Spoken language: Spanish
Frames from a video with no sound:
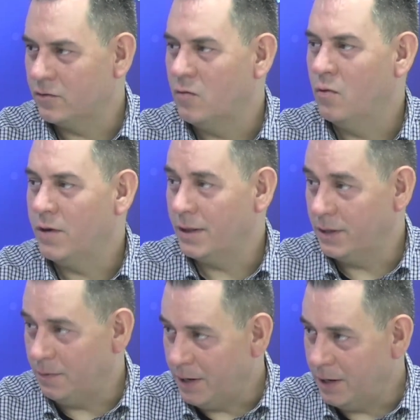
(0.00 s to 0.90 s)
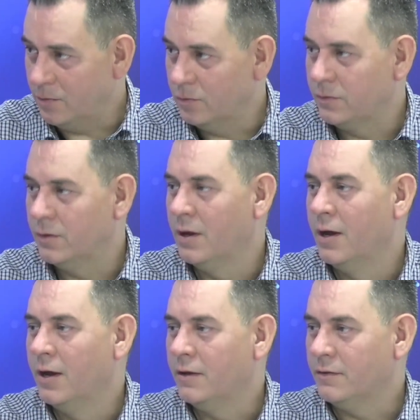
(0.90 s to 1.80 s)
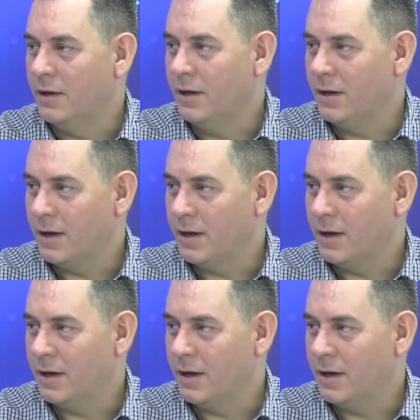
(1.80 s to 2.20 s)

como un antivirus, ¿sí?